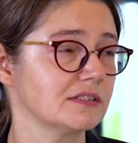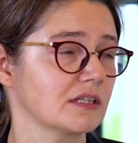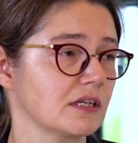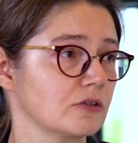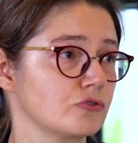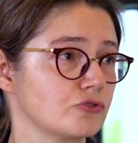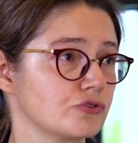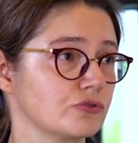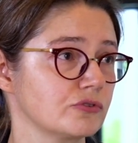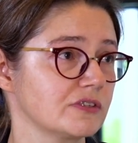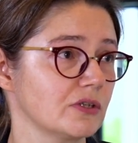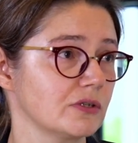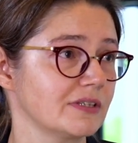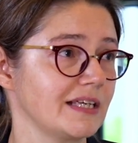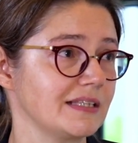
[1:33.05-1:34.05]
C'est quelque chose
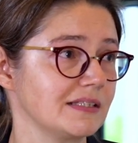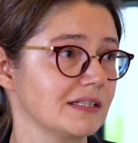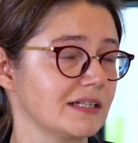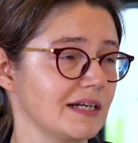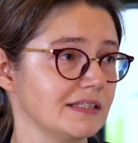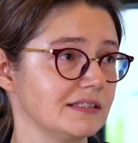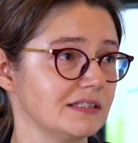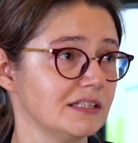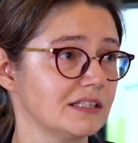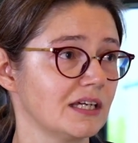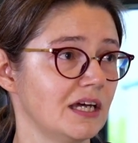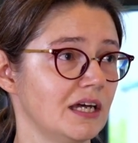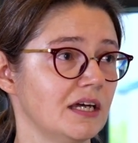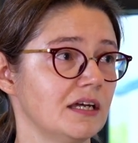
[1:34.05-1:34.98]
euh, d'assez classique.